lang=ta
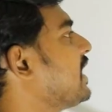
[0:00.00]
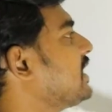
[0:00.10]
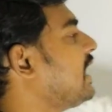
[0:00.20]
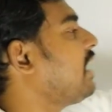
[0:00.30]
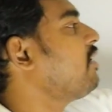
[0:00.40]

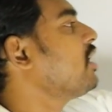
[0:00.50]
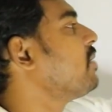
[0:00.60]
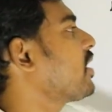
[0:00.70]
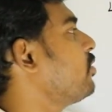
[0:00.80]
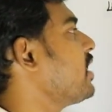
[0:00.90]
எண்களால்
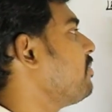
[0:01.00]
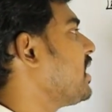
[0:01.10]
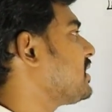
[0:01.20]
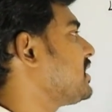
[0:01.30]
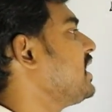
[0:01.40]
வகுப்படக்கூடிய
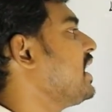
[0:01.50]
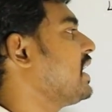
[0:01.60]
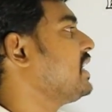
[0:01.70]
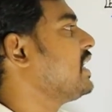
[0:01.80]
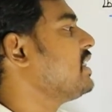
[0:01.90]
மிகச்சிறிய
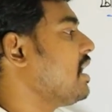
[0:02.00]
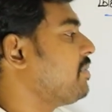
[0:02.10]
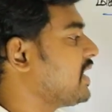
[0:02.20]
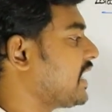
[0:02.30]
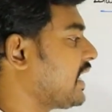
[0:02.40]
எண் எது
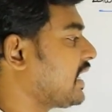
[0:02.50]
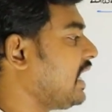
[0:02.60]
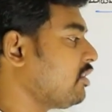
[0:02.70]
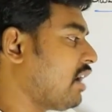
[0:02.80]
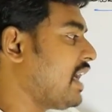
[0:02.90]
அப்படின்னு
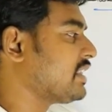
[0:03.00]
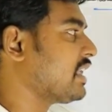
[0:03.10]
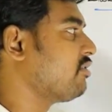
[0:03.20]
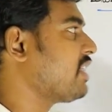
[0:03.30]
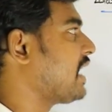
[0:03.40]
கேட்டாங்கன்னா
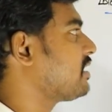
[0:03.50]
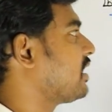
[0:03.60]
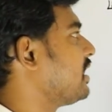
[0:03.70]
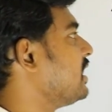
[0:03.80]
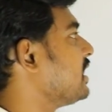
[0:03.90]
தொள்ளாயிரத்தி அறுபது ஆன்சர்